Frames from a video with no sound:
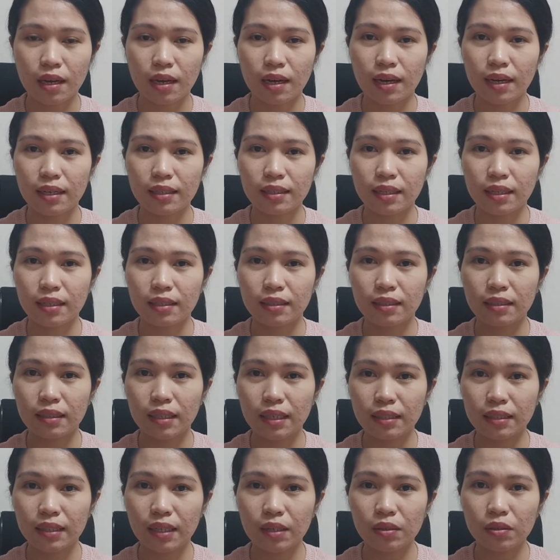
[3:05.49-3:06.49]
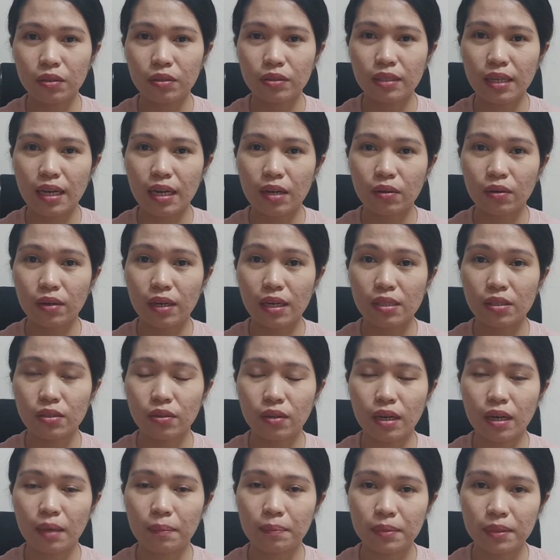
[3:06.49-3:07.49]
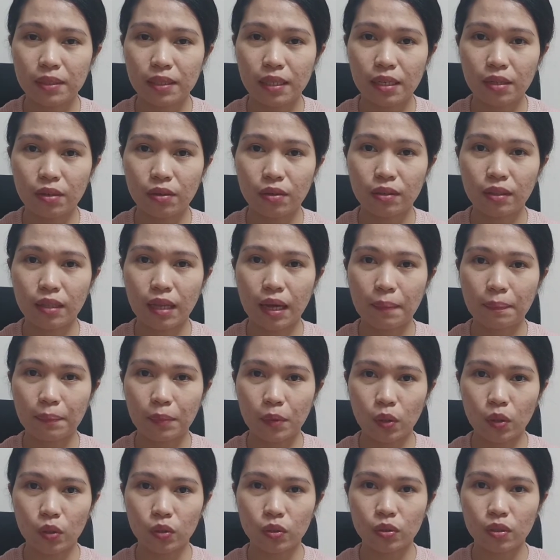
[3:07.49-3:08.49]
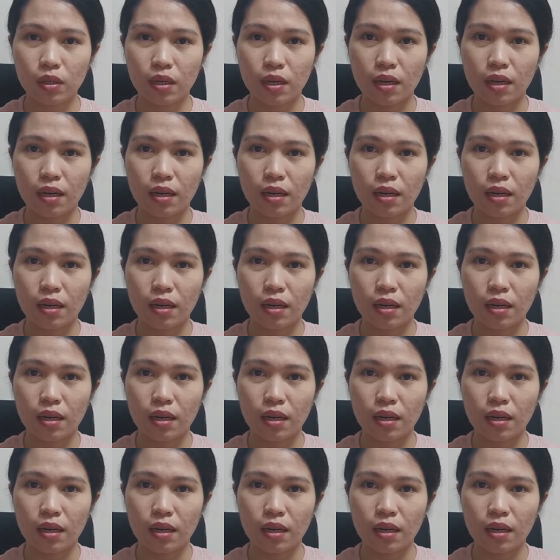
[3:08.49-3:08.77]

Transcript: Ayan, nag-download nga ako guys ng apps na yon Tapos,